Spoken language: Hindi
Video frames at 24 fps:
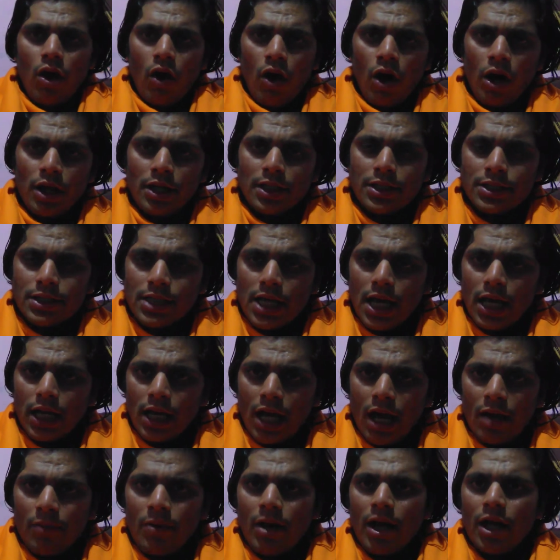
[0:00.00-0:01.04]
और इसके
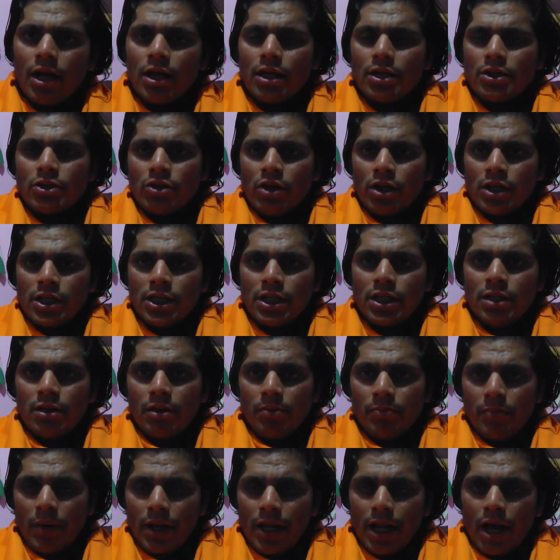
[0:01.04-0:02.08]
अलावा क्योंकि
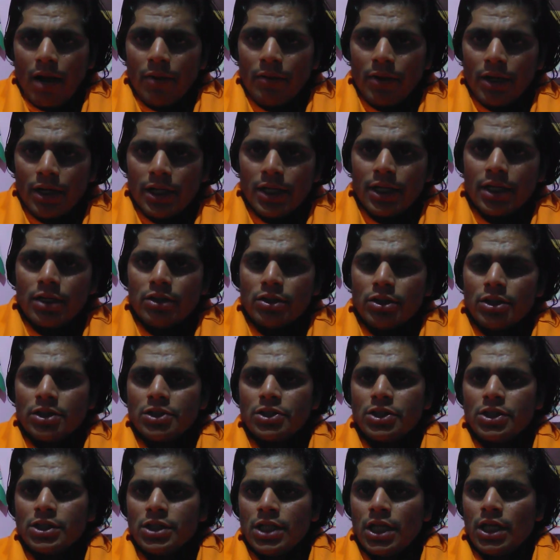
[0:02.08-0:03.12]
पर्यावरणीय
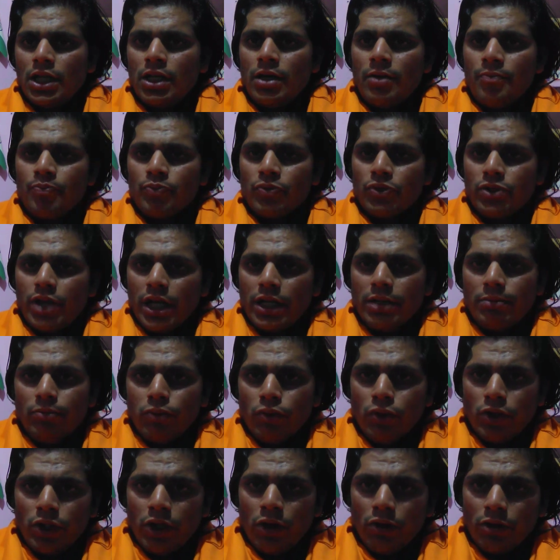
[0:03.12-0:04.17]
दृष्टि से जड़ी
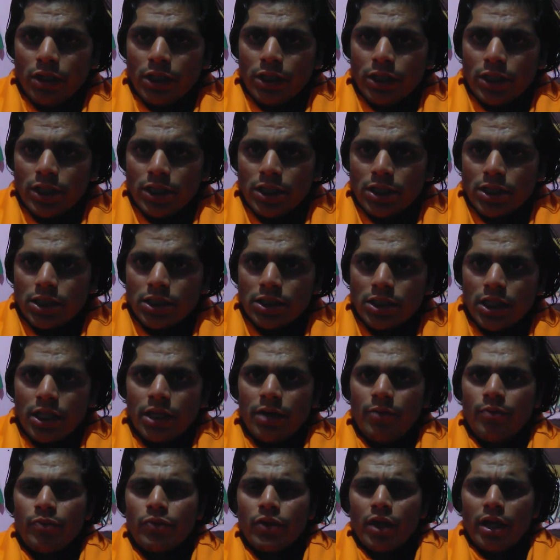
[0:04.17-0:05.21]
बूटियों की दृष्टि
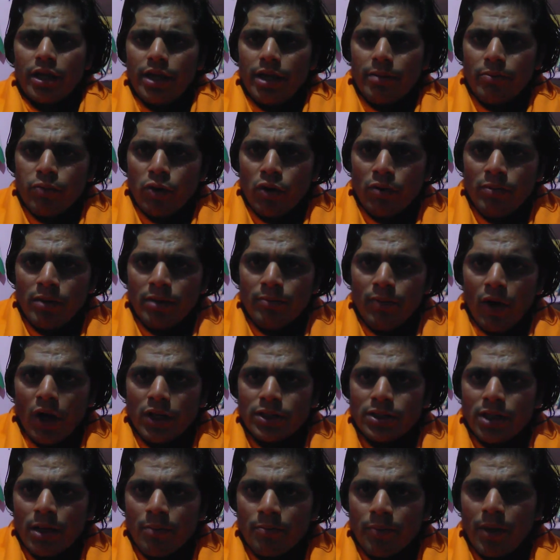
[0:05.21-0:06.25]
से ये भूमि
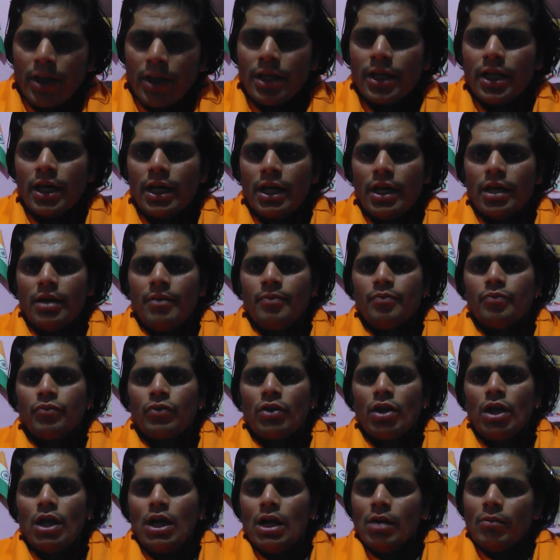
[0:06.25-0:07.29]
बहुत संपन्न है
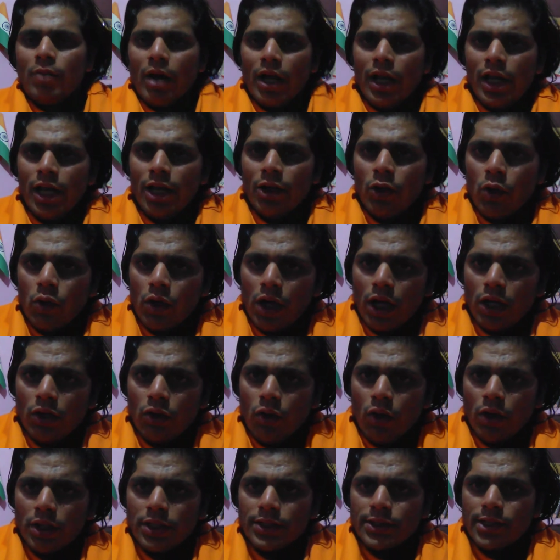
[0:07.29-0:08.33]
भले लोकल लोग